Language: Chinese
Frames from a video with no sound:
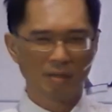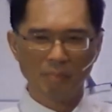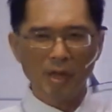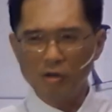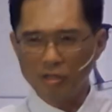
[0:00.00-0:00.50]

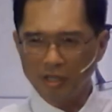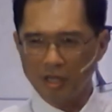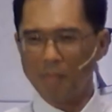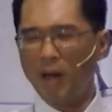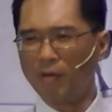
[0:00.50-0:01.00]
没有任
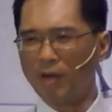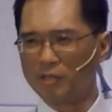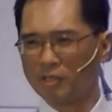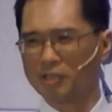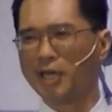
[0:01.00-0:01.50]
何盼望
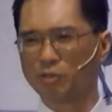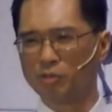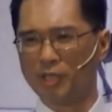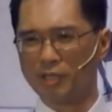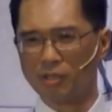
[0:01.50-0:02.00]
死在
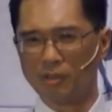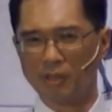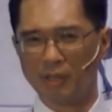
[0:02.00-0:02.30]
罪当中，